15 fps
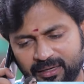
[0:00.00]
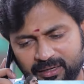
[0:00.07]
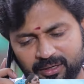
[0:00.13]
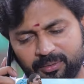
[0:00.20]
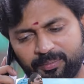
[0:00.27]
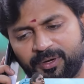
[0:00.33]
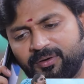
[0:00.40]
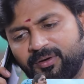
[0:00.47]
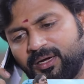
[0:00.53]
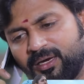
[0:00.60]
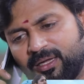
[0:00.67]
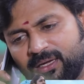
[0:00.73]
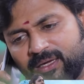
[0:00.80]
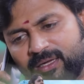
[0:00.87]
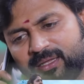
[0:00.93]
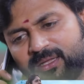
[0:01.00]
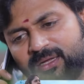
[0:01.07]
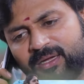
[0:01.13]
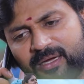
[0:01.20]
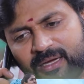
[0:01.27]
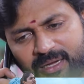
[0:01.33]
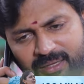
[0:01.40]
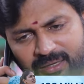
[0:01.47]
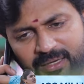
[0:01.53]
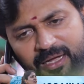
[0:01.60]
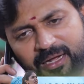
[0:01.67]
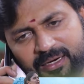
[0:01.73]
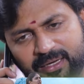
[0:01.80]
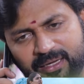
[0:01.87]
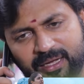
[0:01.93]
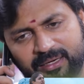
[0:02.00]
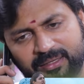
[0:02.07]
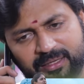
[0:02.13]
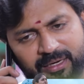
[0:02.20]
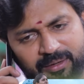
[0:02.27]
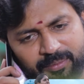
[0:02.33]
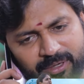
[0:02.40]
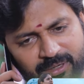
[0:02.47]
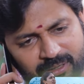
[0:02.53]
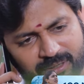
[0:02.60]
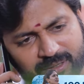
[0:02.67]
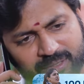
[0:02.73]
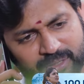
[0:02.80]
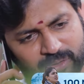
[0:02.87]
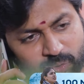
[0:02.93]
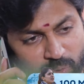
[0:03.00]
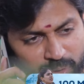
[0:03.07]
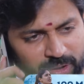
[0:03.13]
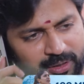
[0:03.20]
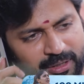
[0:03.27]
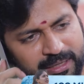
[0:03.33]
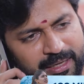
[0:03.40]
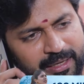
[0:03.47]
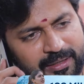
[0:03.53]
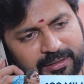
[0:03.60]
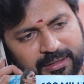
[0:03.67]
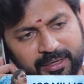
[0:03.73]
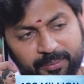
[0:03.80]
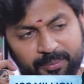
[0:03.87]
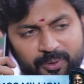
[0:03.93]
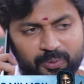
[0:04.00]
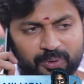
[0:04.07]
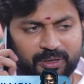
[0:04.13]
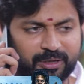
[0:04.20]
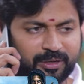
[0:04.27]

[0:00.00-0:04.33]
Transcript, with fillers: படிக்கலனாலும் பரவாயில்ல அதில் கர்ணன் யார் தெரியுமா துரியோதனை யாருன்னு தெரியுமா